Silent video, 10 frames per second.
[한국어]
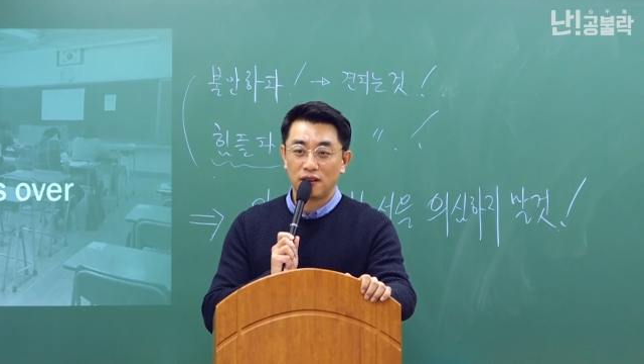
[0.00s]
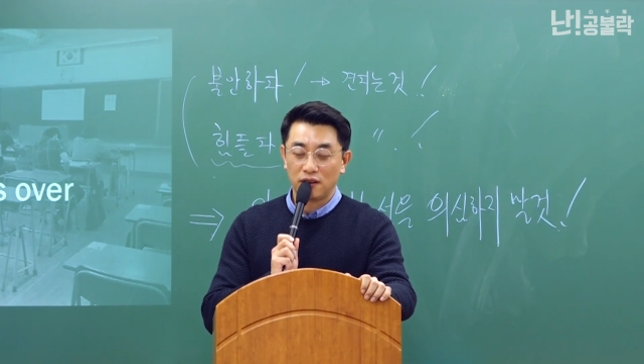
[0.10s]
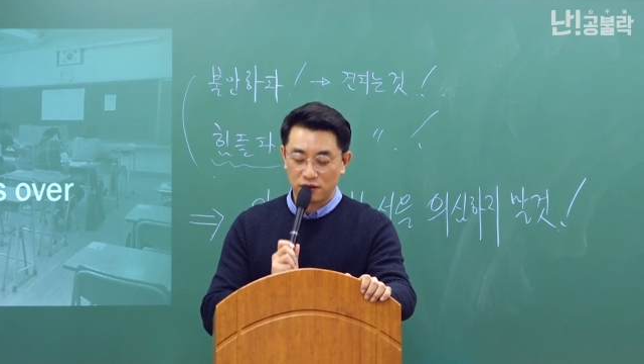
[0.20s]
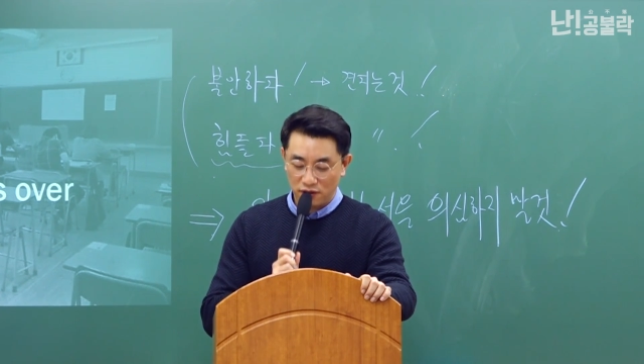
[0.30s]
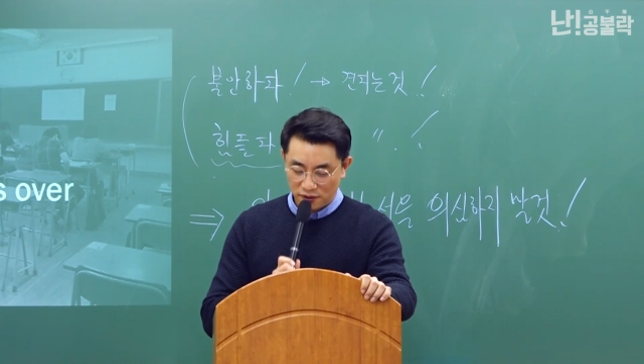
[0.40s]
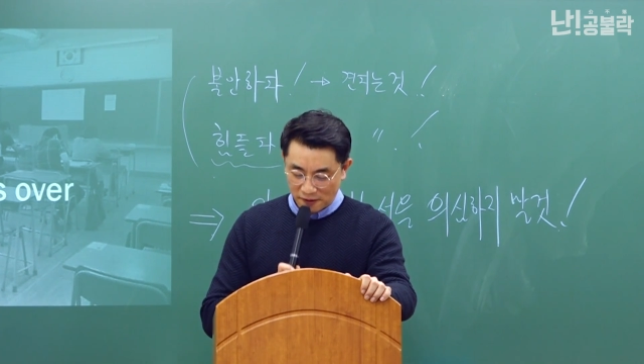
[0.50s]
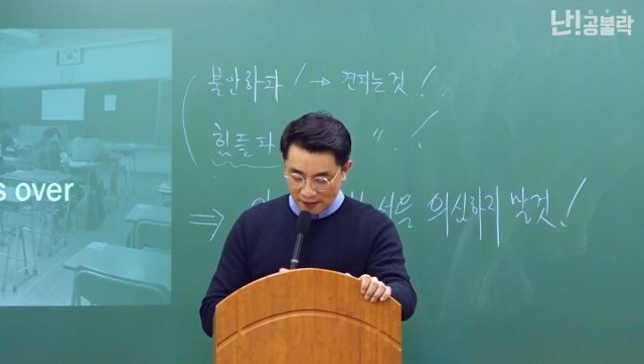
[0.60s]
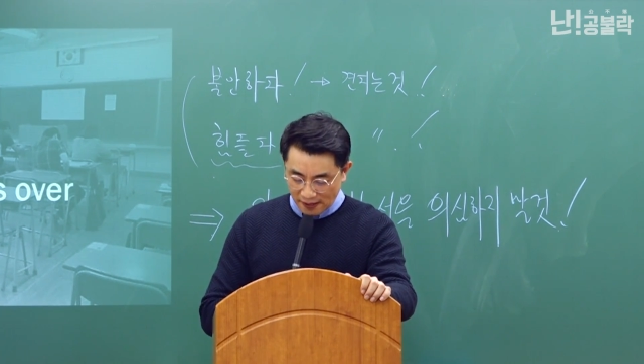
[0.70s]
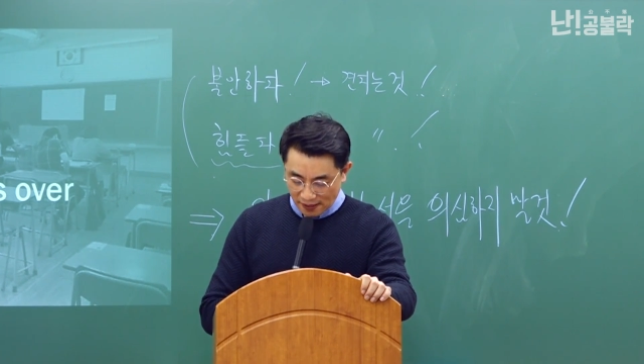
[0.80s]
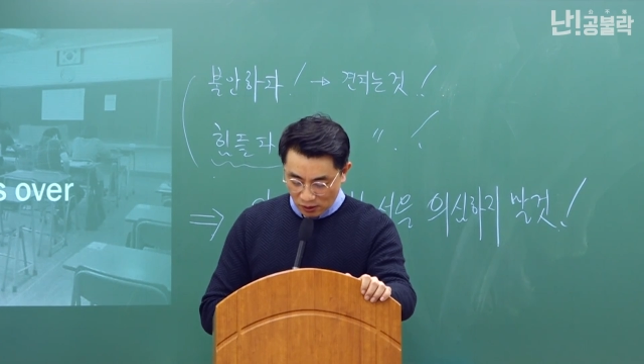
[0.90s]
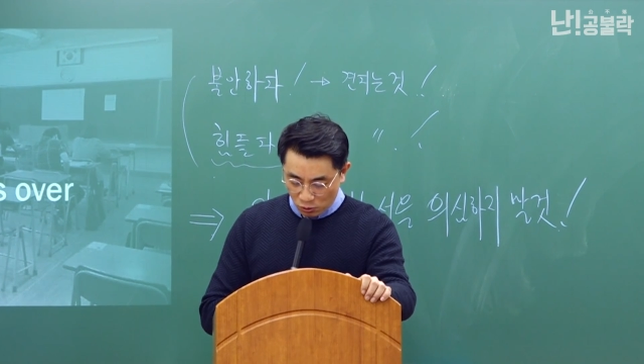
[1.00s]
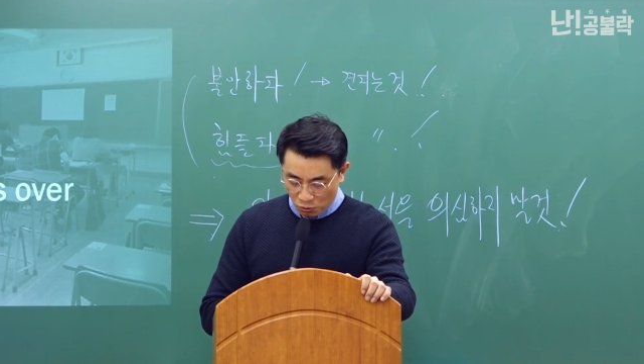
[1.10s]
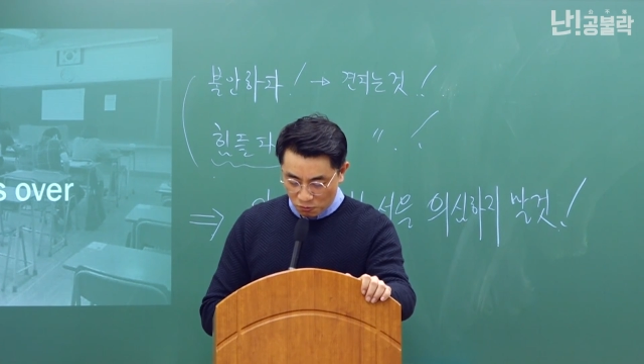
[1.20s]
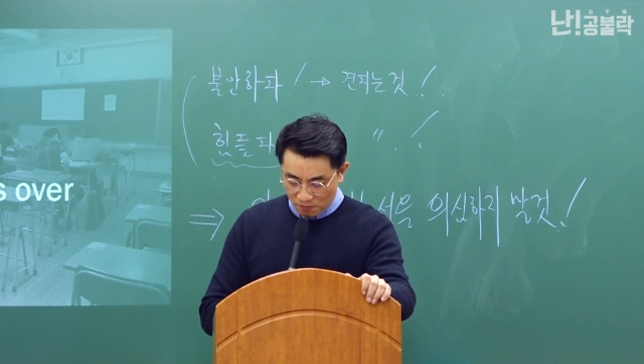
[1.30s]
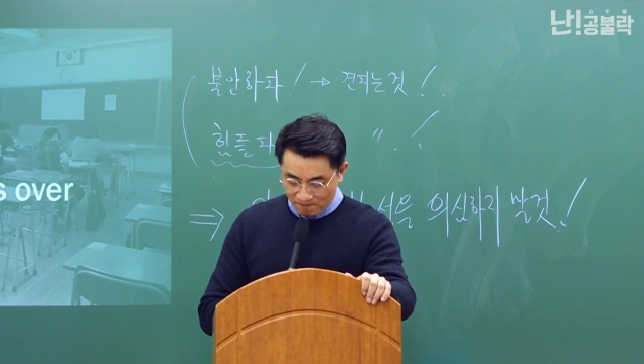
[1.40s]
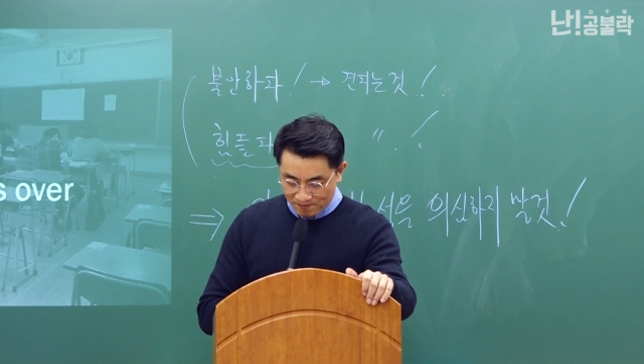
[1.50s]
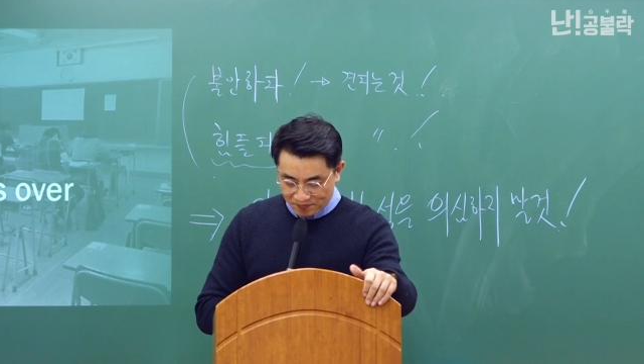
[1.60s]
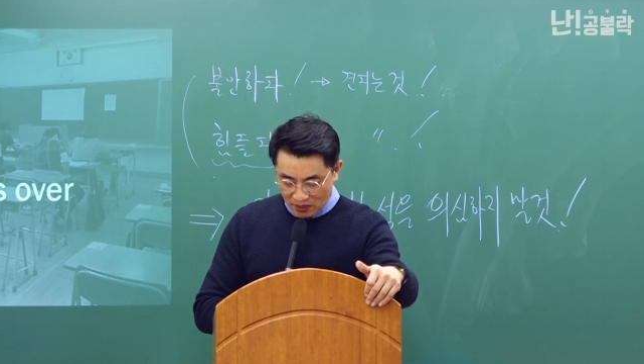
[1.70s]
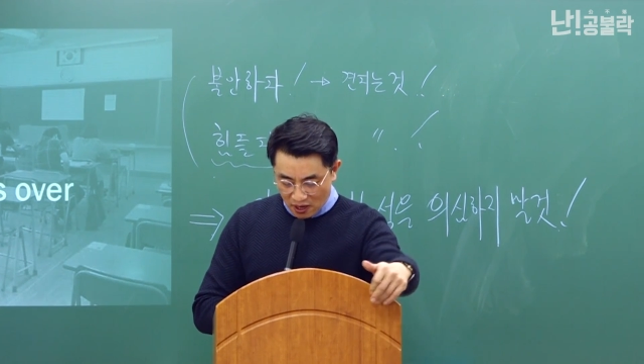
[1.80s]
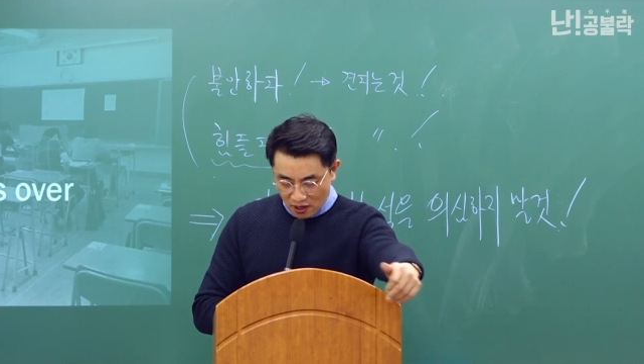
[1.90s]
그래서 조금
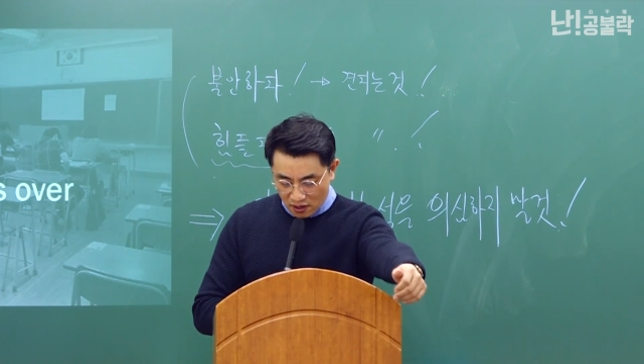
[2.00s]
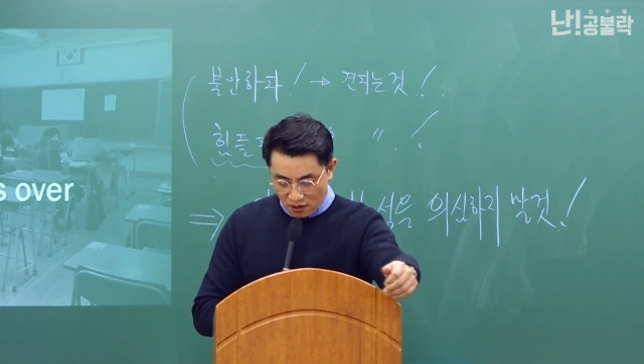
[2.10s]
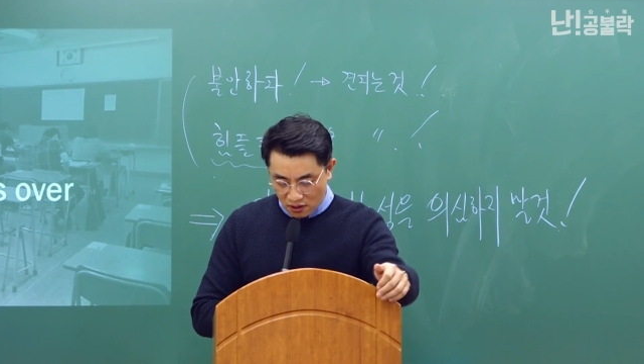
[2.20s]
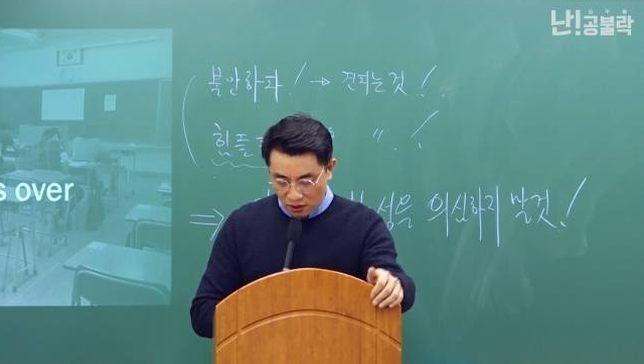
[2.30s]
어,